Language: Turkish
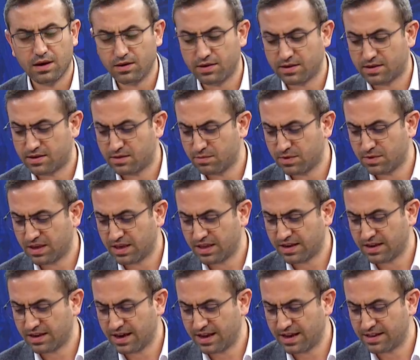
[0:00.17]
Evet
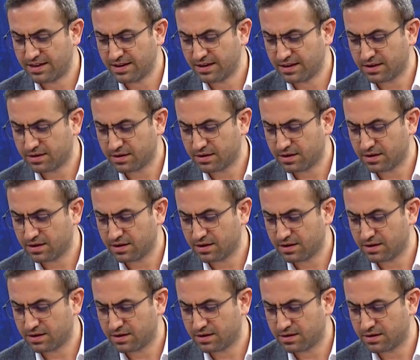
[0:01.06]
şimdi geri geldik. E,
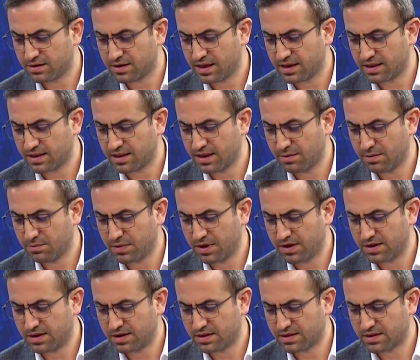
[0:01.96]

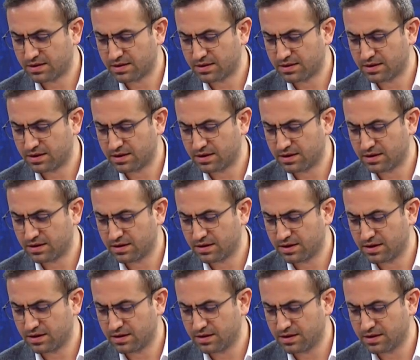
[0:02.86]
reklam
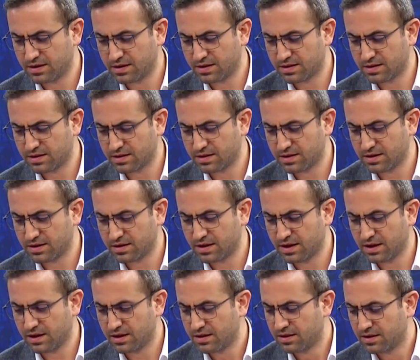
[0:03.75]
arasında, yayın
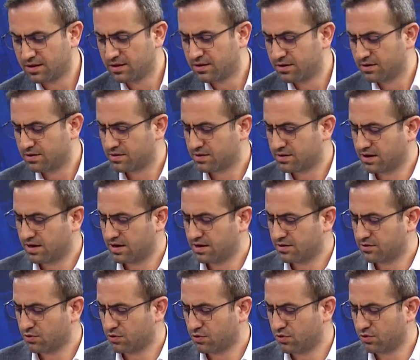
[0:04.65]
arasında da
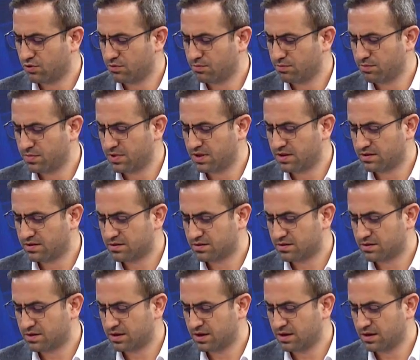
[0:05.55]
saat
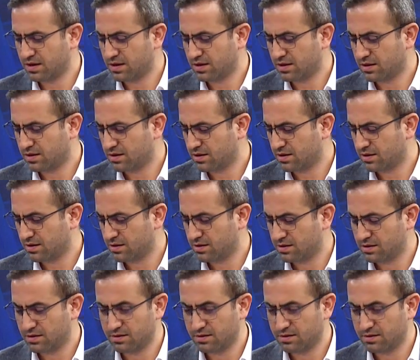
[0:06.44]
11'de e,